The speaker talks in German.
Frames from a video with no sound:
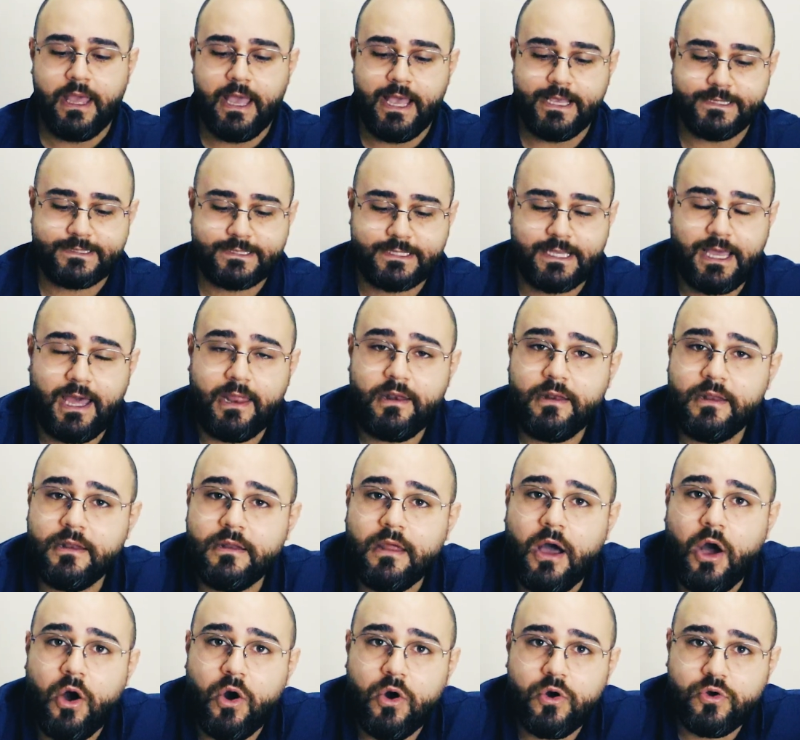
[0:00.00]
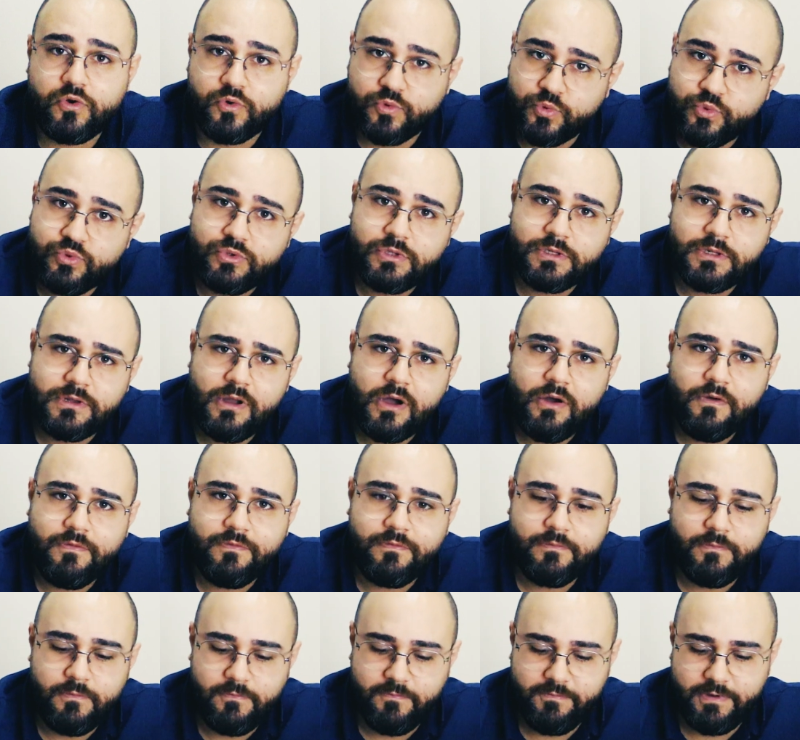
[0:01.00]
Es kann auch gut
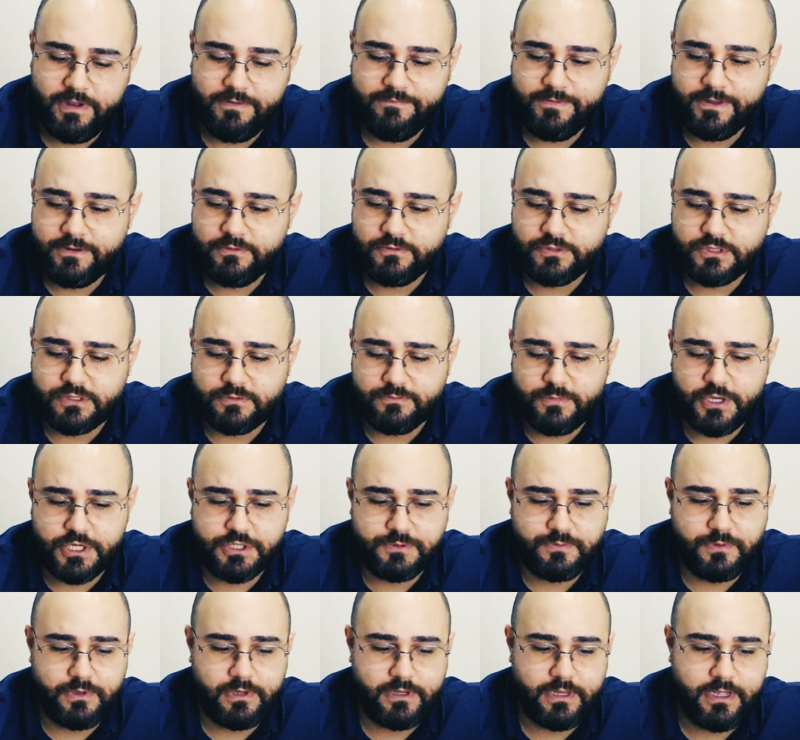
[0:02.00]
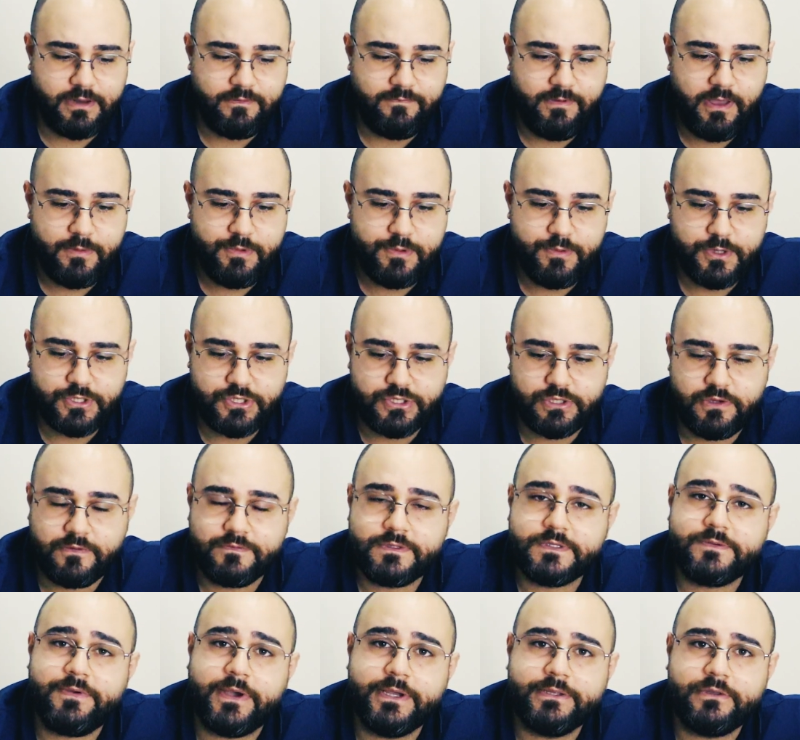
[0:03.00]
laufen, weil wenn du zum Beispiel dein Werbebudget
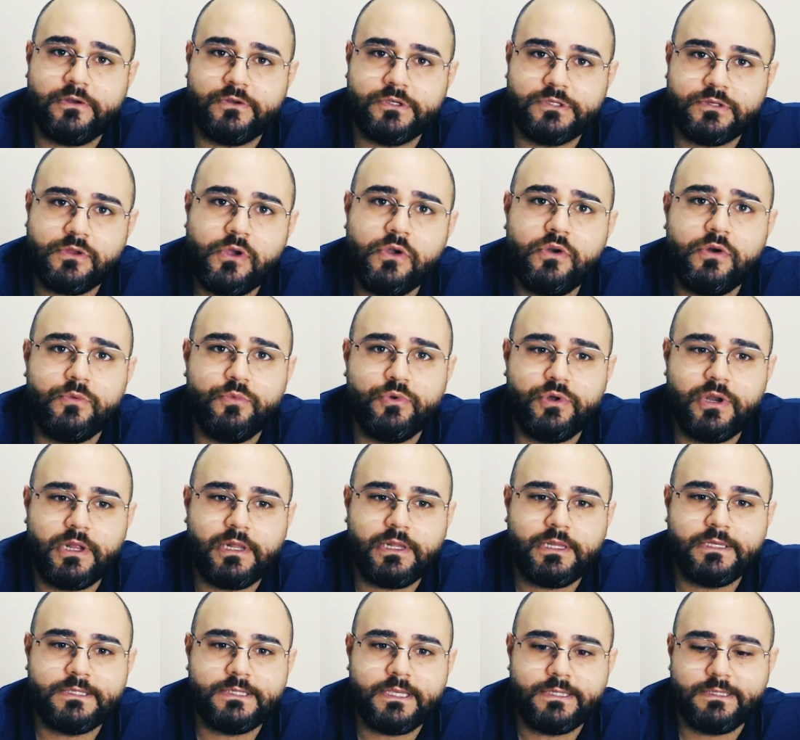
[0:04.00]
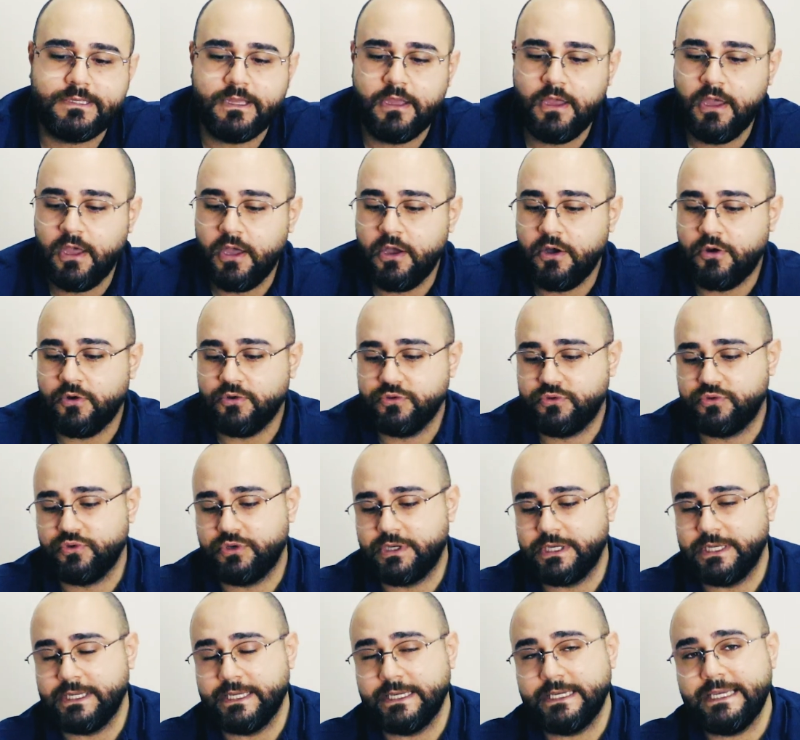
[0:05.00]
auf 2000 Euro monatlich setzt und du
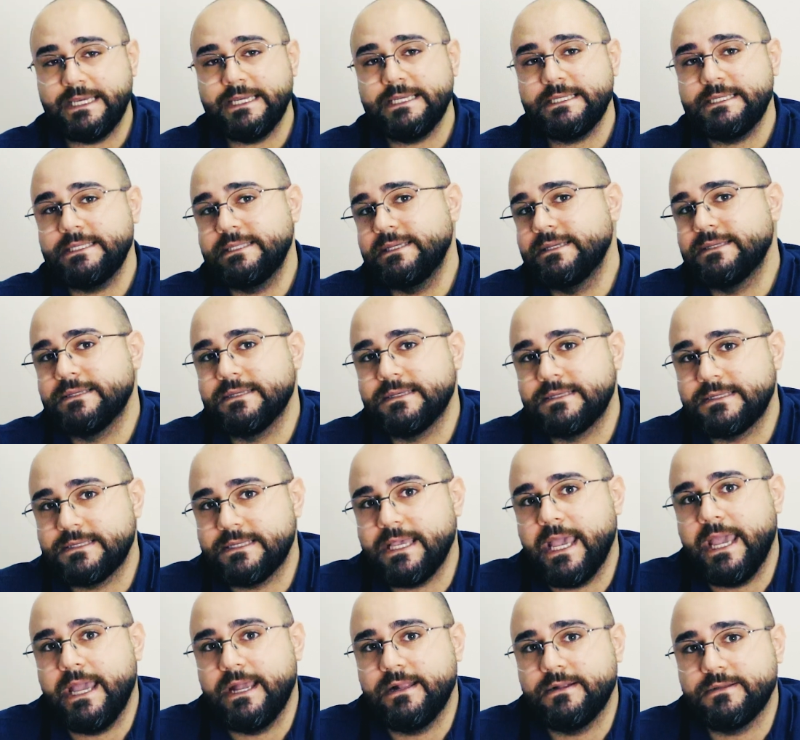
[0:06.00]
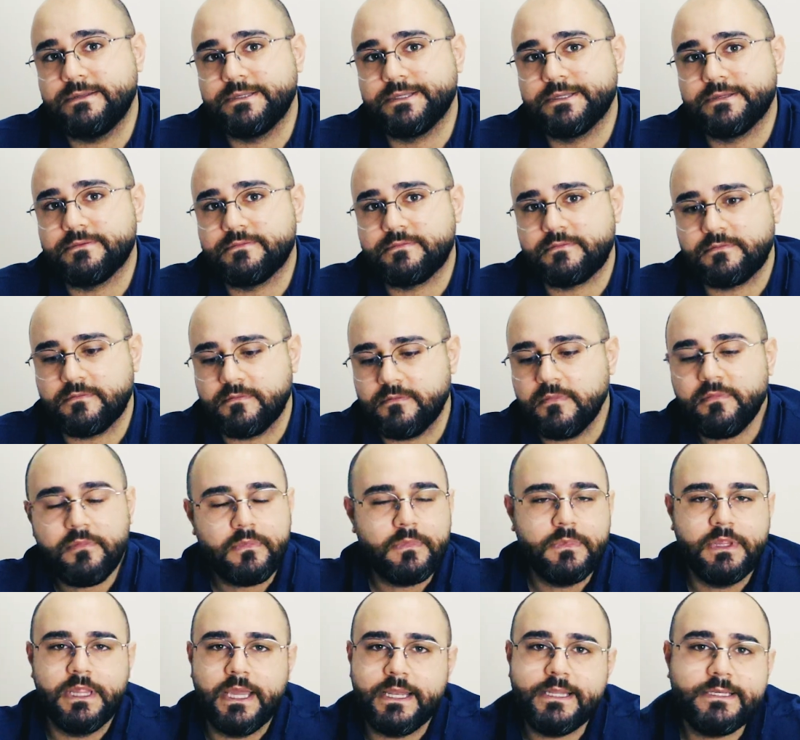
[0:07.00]
generierst diese Sales,
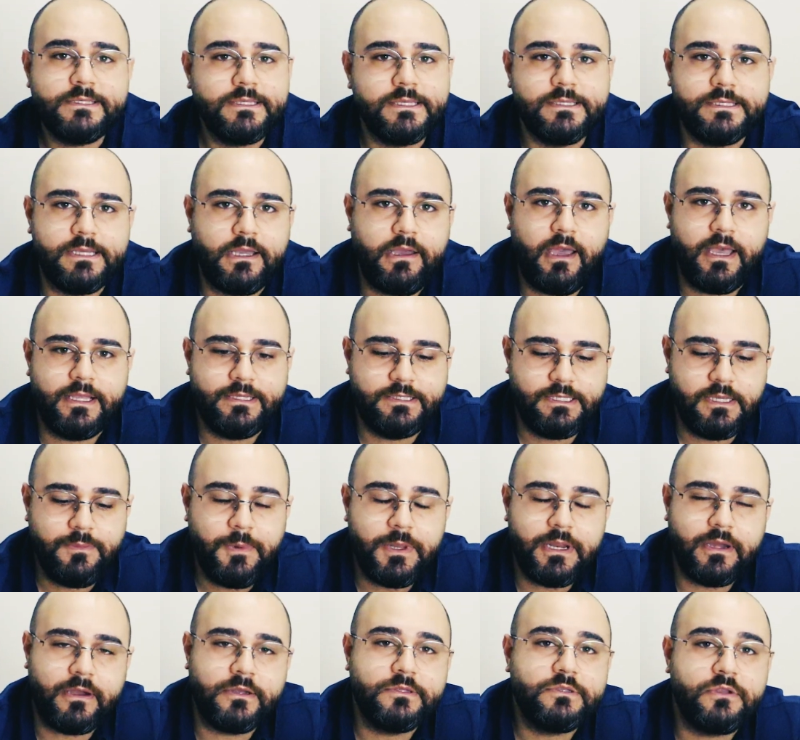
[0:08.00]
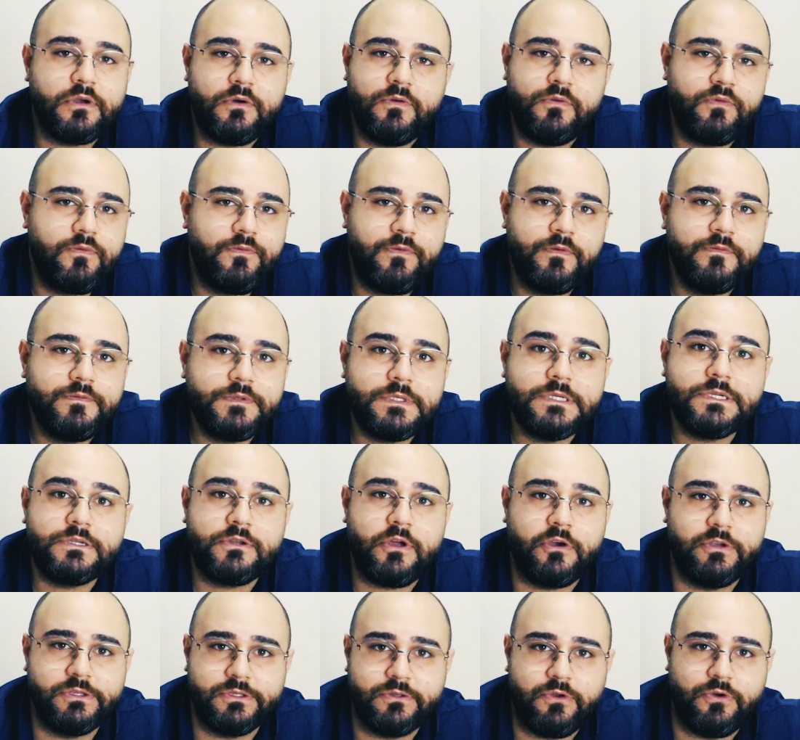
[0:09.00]
dann ist das ja kein Thema, dann kannst du auch
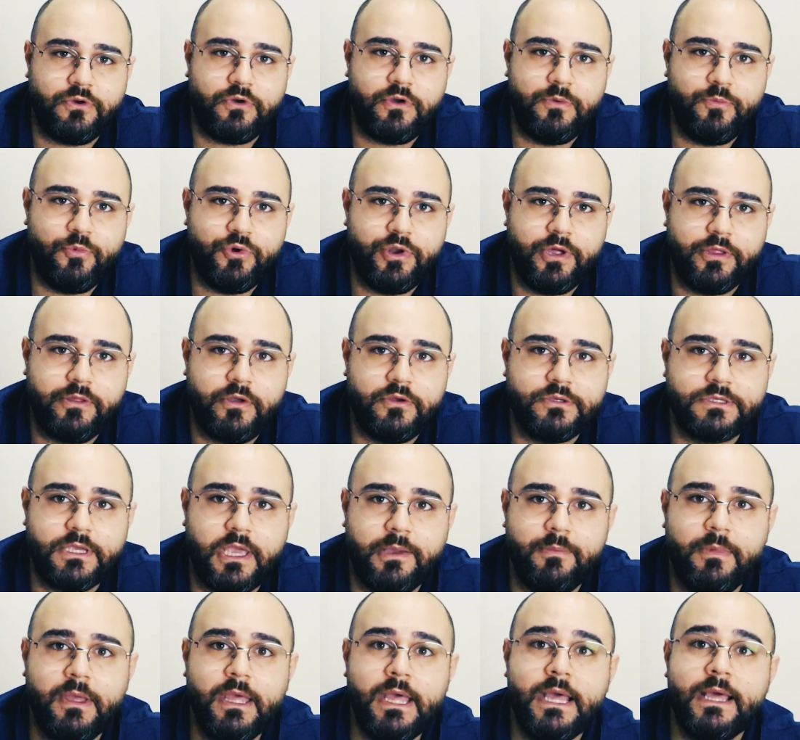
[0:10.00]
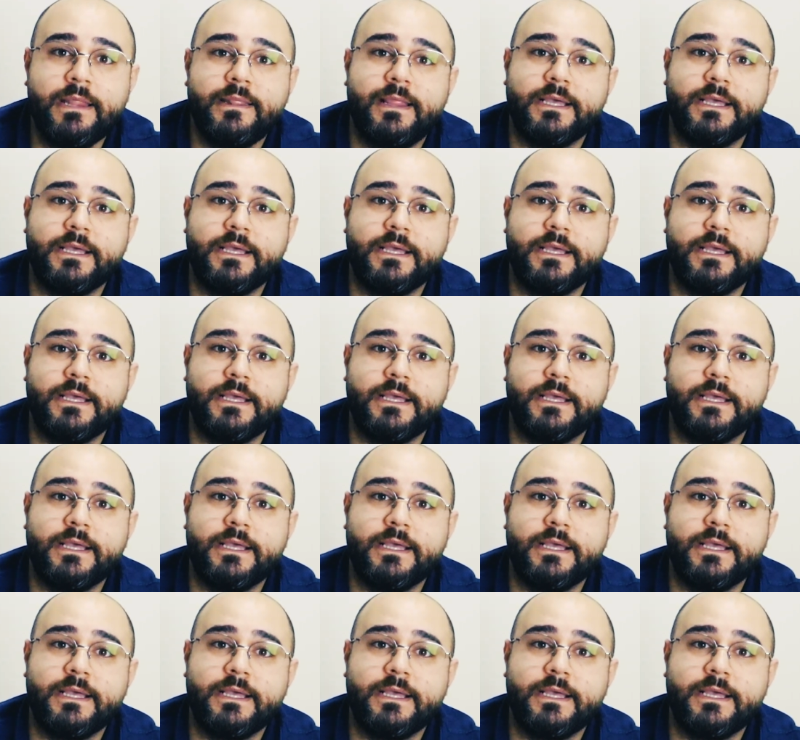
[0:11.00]
50.000 Euro im Monat ausgeben.